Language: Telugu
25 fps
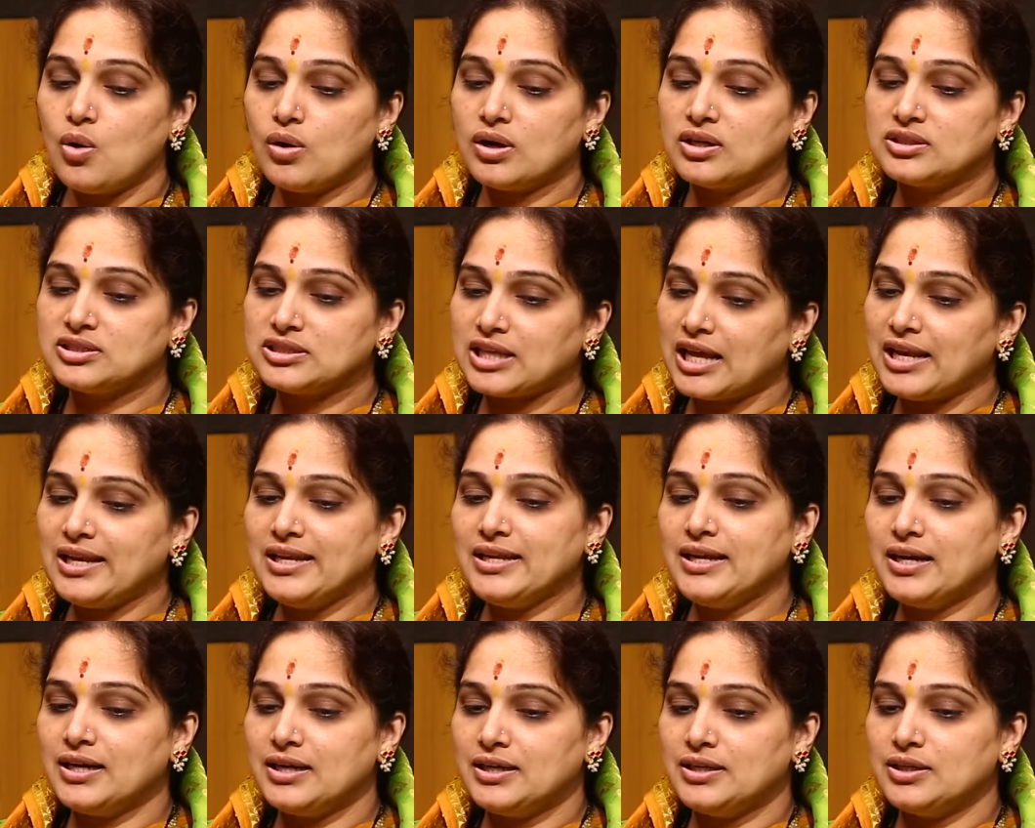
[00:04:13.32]
ఒక
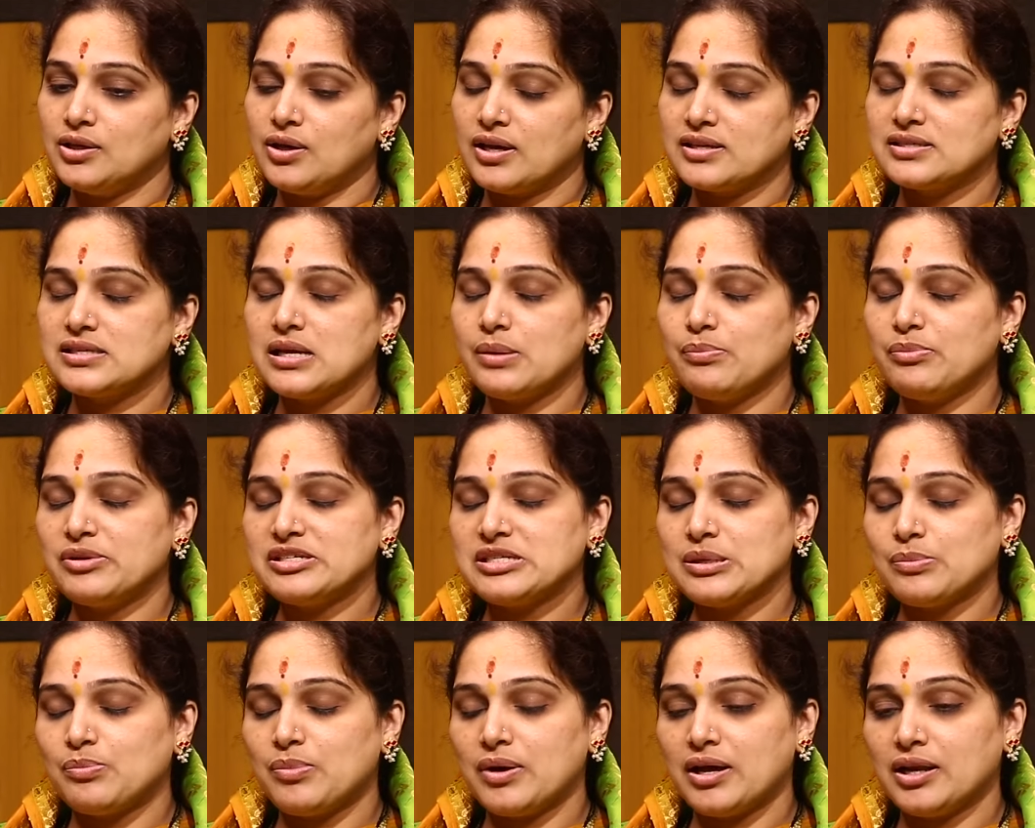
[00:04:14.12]
తల్లి అండి
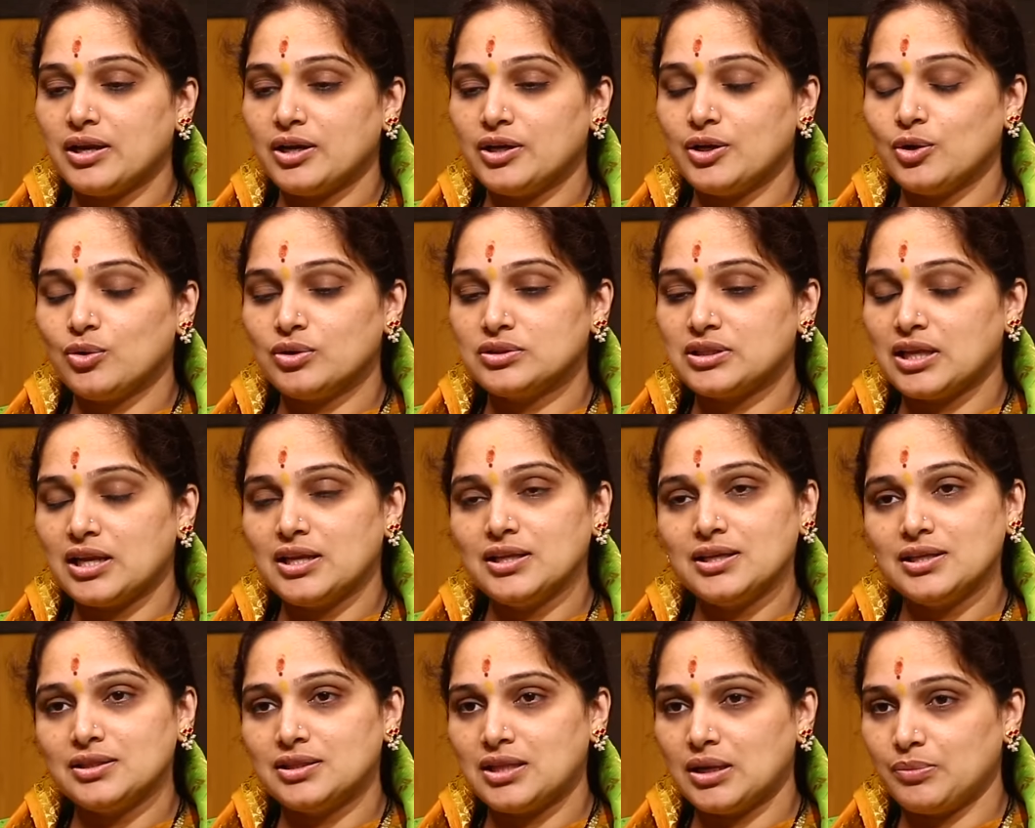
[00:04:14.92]
ఎగ్జాంపుల్ చెప్పాలి అంటే ఒక
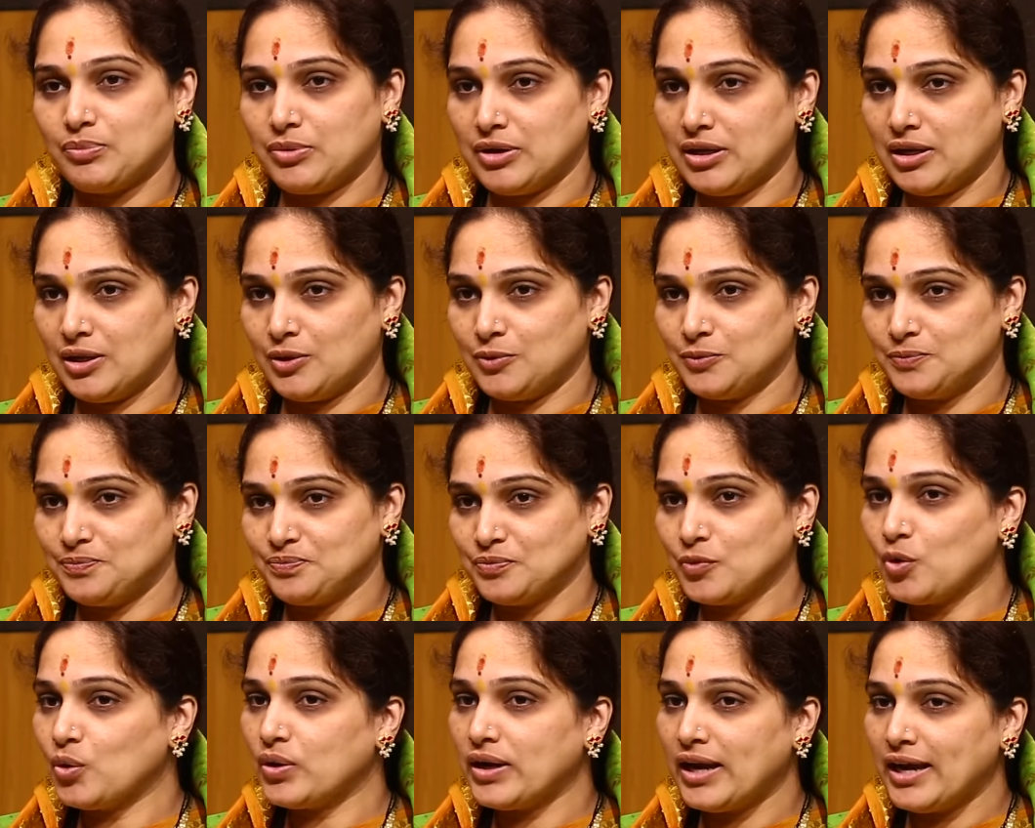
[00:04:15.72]
తల్లికి ఇద్దరు పిల్లలు
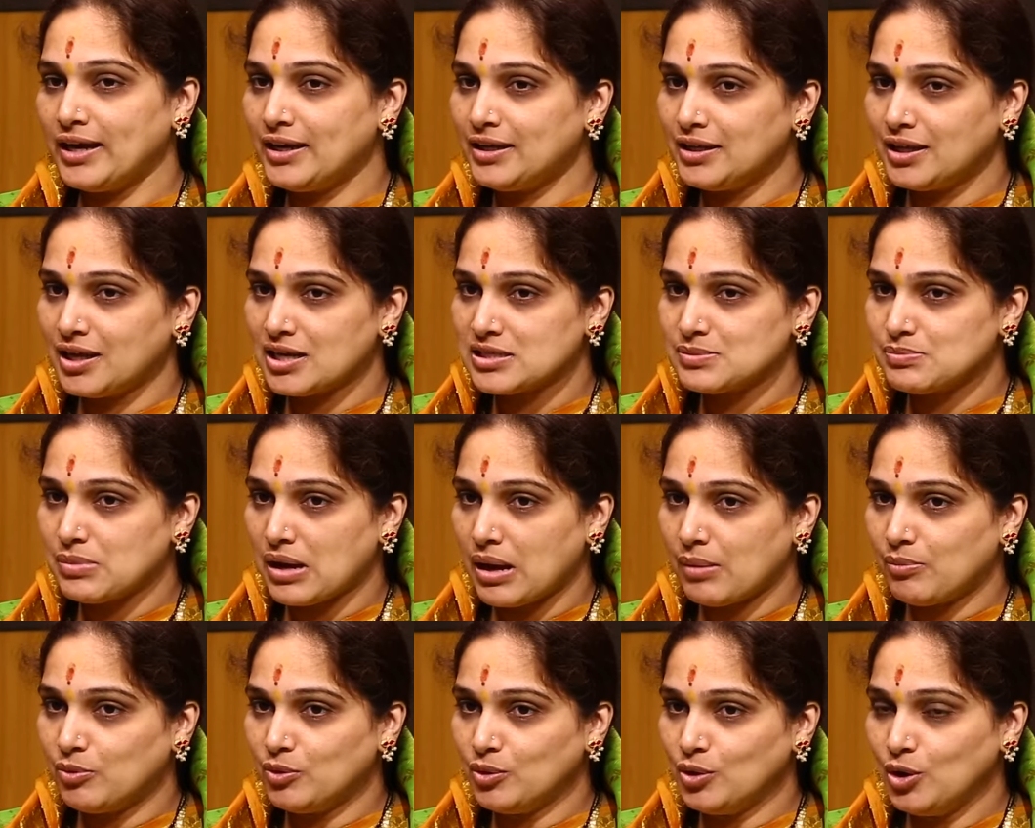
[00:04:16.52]
ఒక ఎయిటీ ఇయర్స్
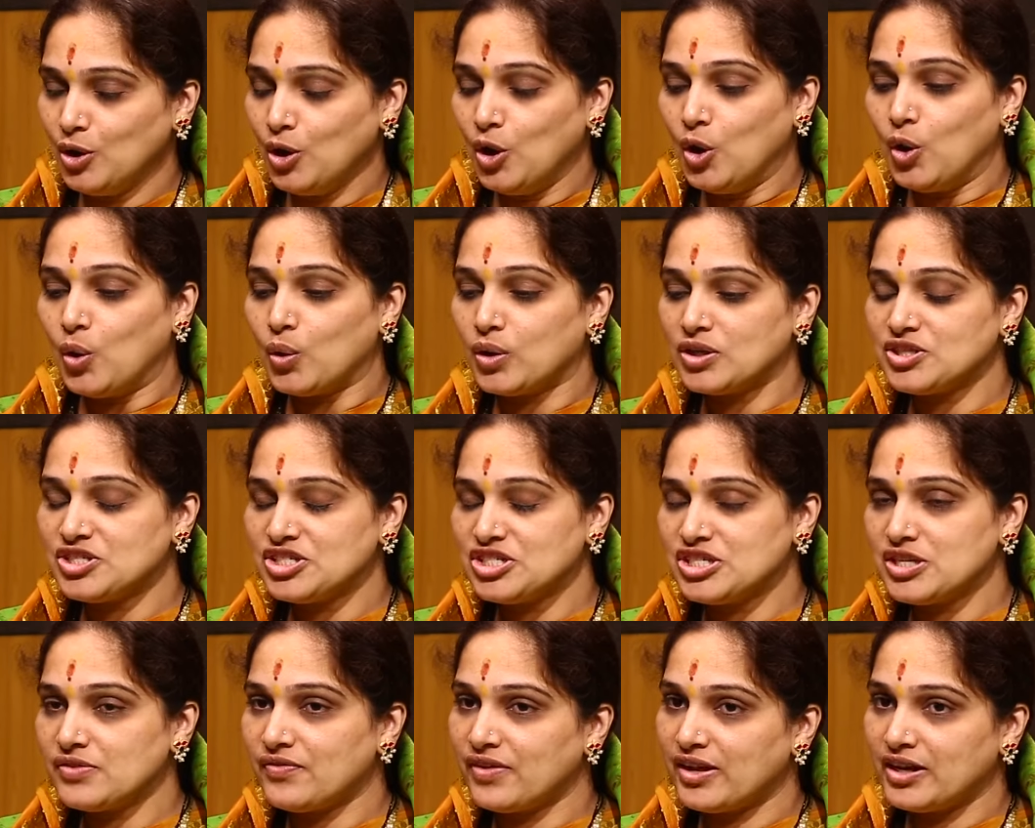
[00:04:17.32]
బాబు ఒక
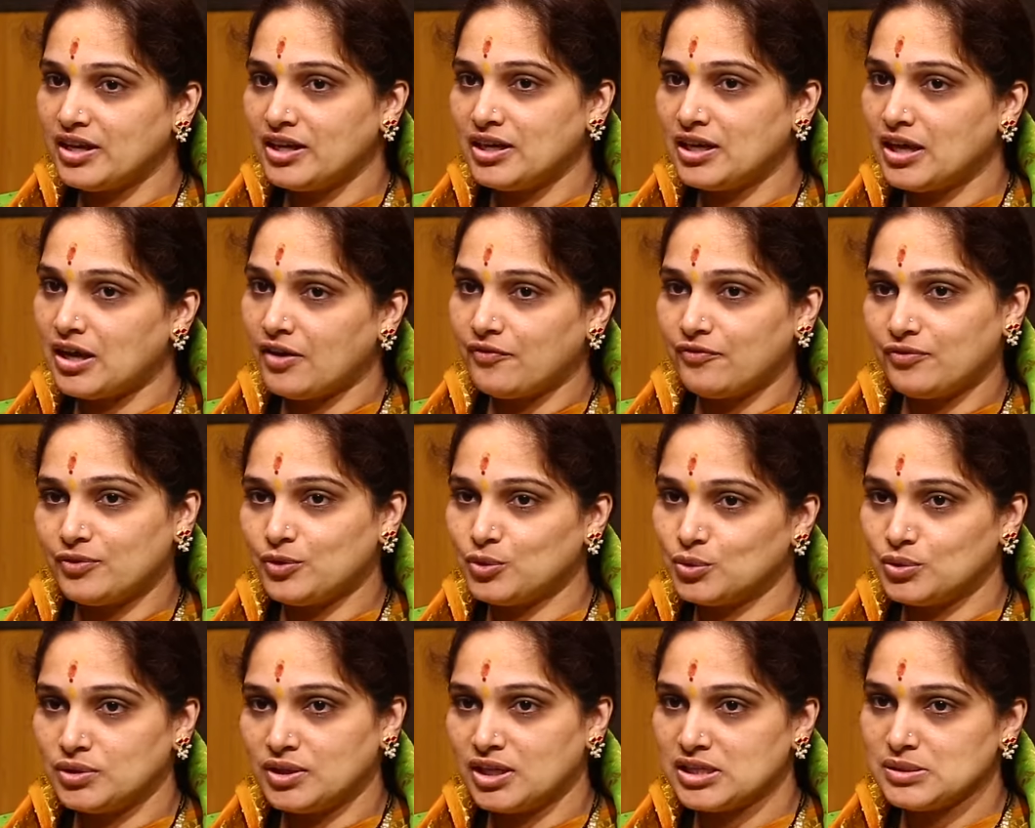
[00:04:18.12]
చిన్న వన్ అండ్ హాఫ్
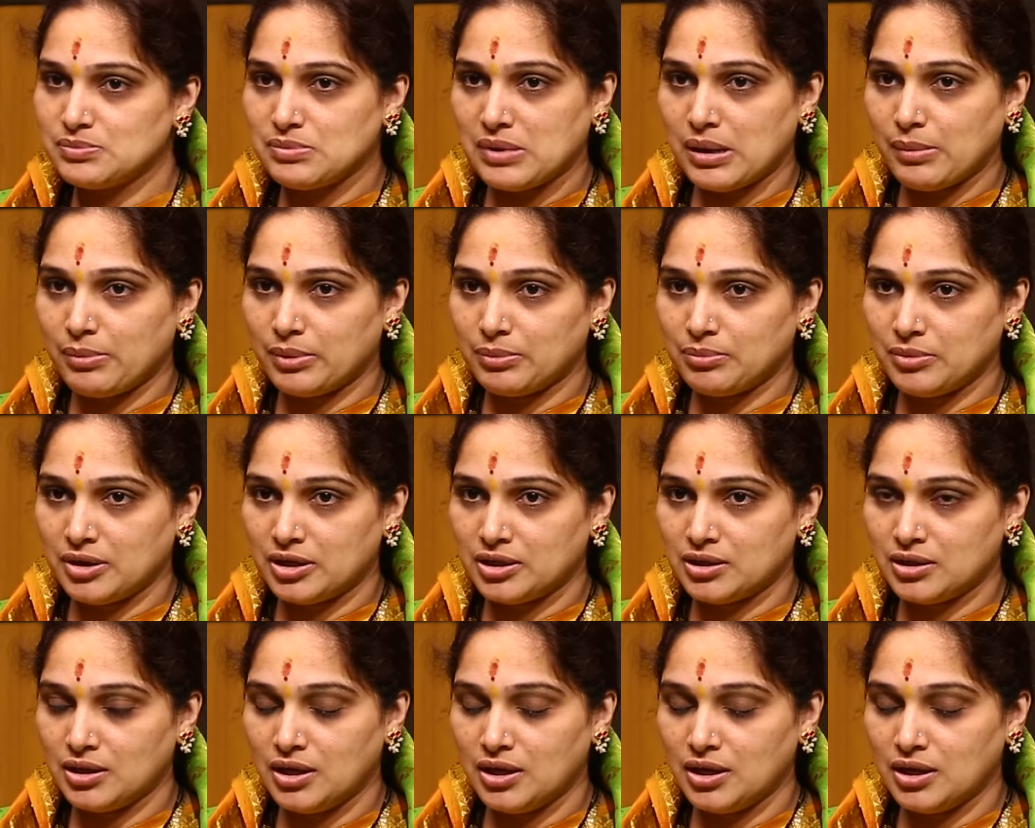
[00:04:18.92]
టూ ఇయర్స్ బాబు అనమాట